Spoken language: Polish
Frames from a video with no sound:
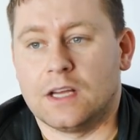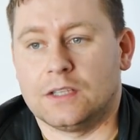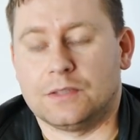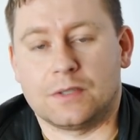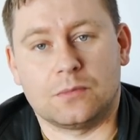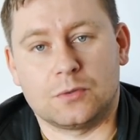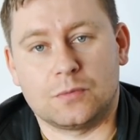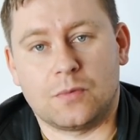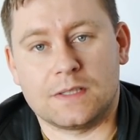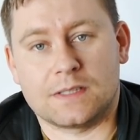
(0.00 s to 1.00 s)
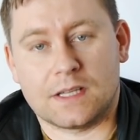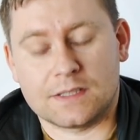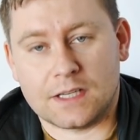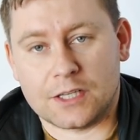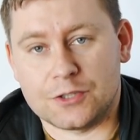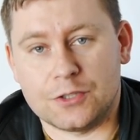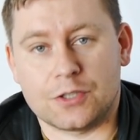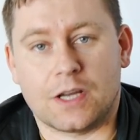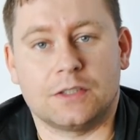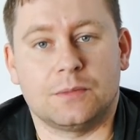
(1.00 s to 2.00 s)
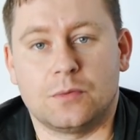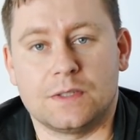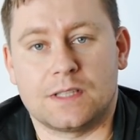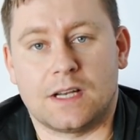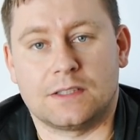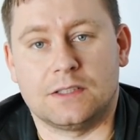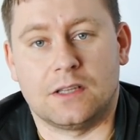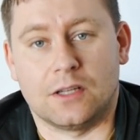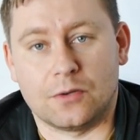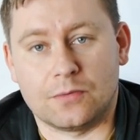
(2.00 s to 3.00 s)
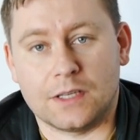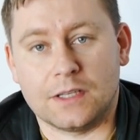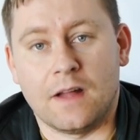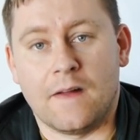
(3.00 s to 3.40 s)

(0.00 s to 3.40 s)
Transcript: nie wiadomo czy była instalacja gaśnicza, nie było instalacji tlenowej,